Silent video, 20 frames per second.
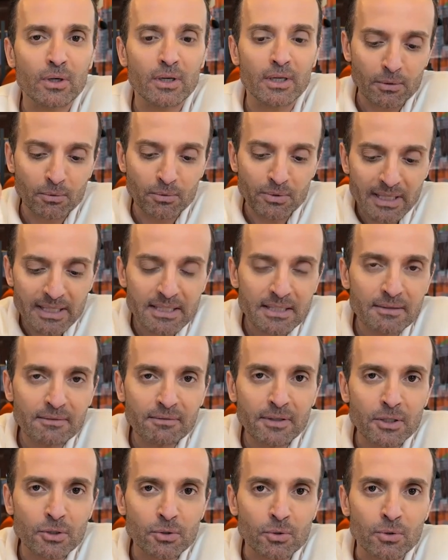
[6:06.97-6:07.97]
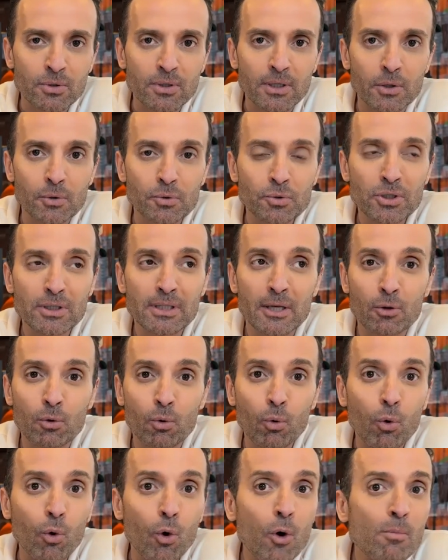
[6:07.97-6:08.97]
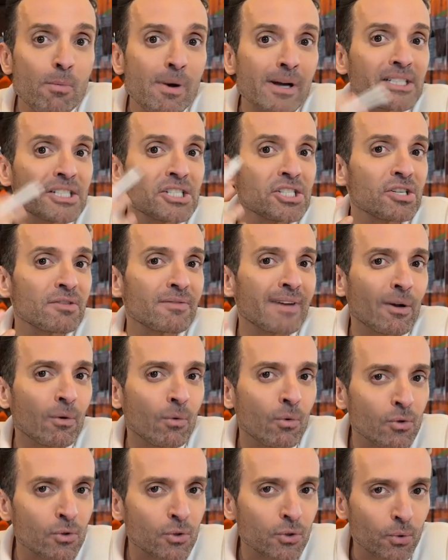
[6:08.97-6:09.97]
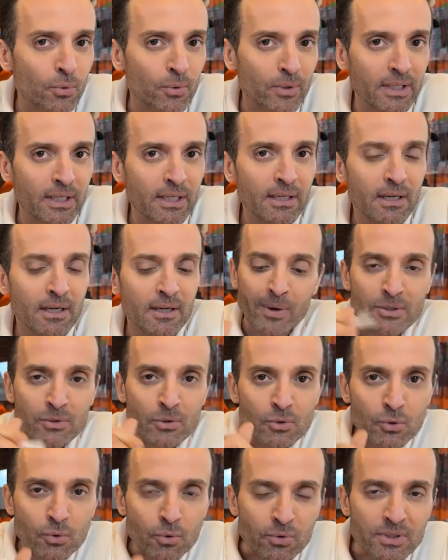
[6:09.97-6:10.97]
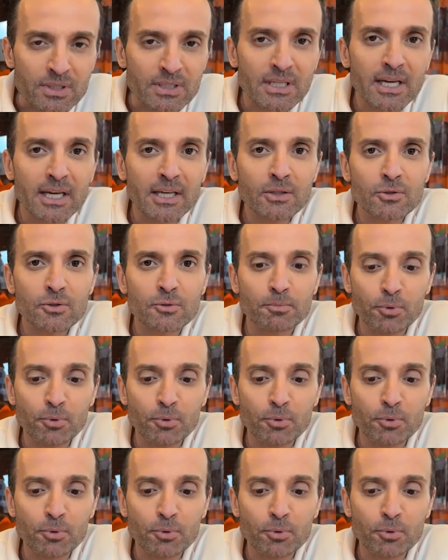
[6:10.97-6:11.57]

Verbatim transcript: Então, nesse vídeo, eu te dei como a gente vai construir, quais são os conceitos,